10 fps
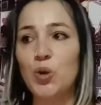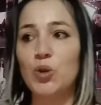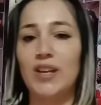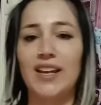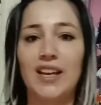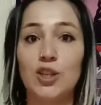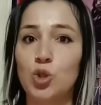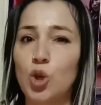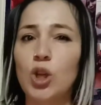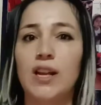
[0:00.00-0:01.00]
bugün e,
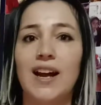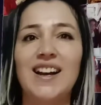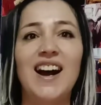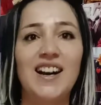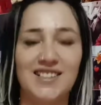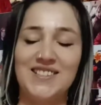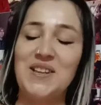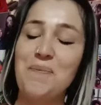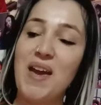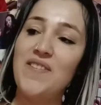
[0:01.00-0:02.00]
son olarak
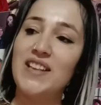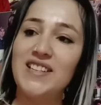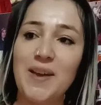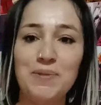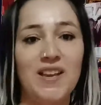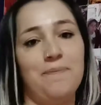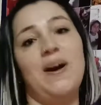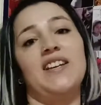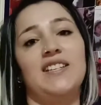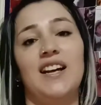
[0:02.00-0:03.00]
askıda meyve sebze
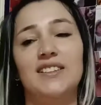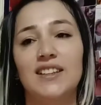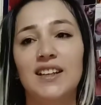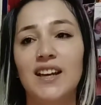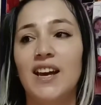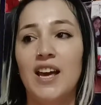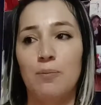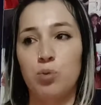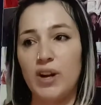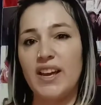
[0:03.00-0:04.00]
başlattık.
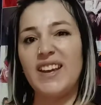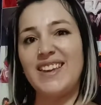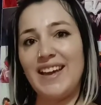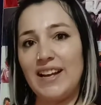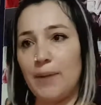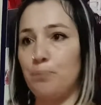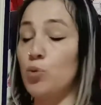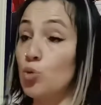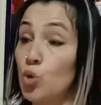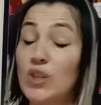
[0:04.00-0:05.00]
Buraya gelip
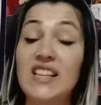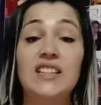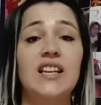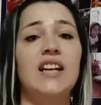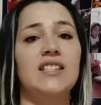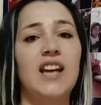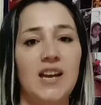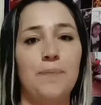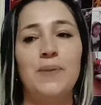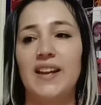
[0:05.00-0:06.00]
bütün ihtiyaç
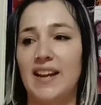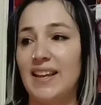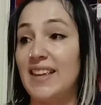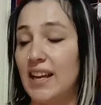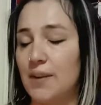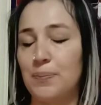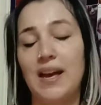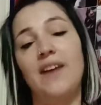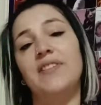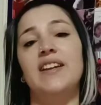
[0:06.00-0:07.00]
sahipleri gelip
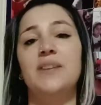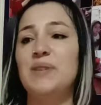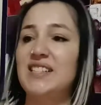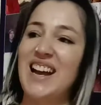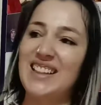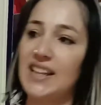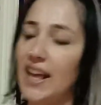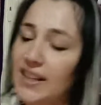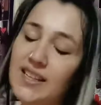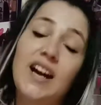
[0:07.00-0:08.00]
kendileri bizzat
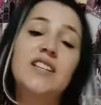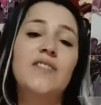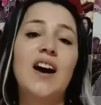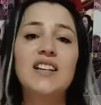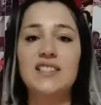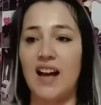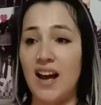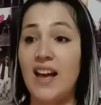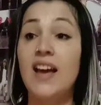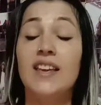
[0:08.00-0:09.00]
neye ihtiyacı
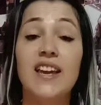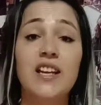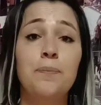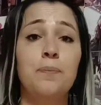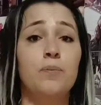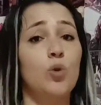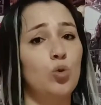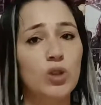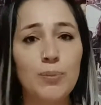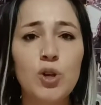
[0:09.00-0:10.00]
varsa gelip
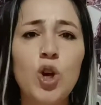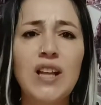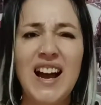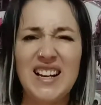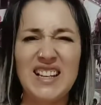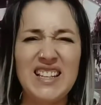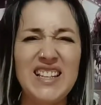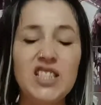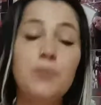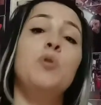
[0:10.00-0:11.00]
götürebiliyorlar.
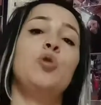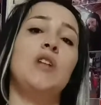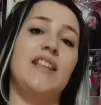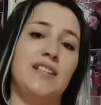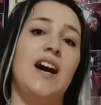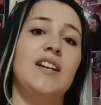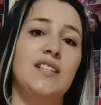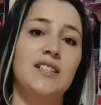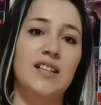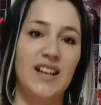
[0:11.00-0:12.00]
Hiçbir ücret
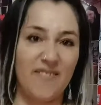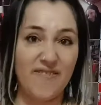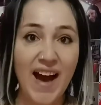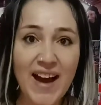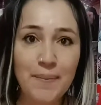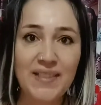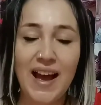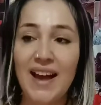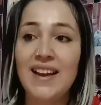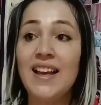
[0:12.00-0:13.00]
karşılığı
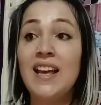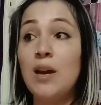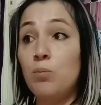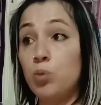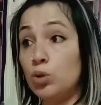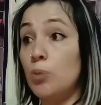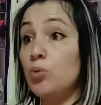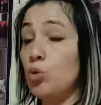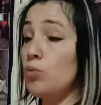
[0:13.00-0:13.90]
vermeden Burada